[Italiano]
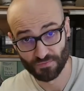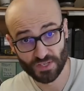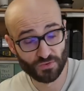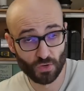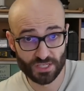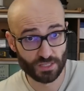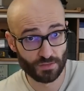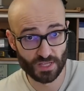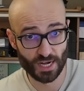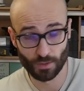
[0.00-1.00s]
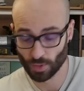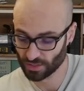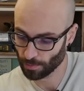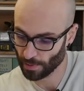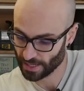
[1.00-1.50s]
invece volessi dividerla in
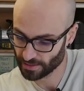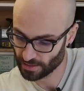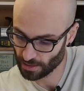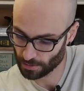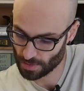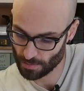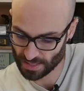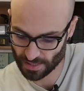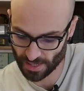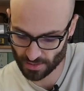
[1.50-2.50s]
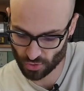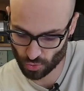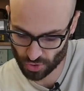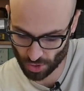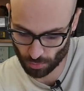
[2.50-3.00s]
quattro parti, mi basterà
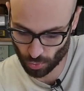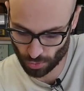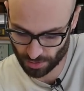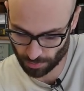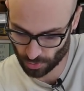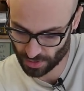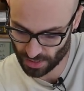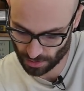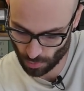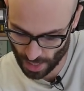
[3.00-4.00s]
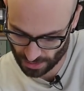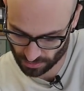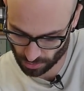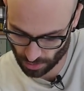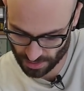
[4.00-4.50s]
raggiungere un multiplo di
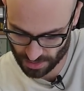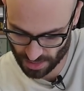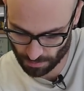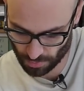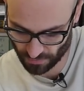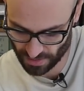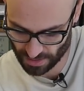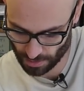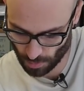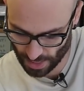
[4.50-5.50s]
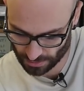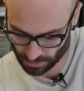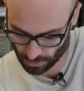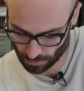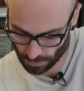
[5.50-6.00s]
4, ad esempio
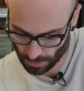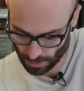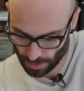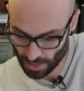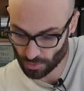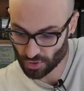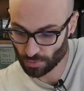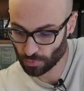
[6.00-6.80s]
24, e a questo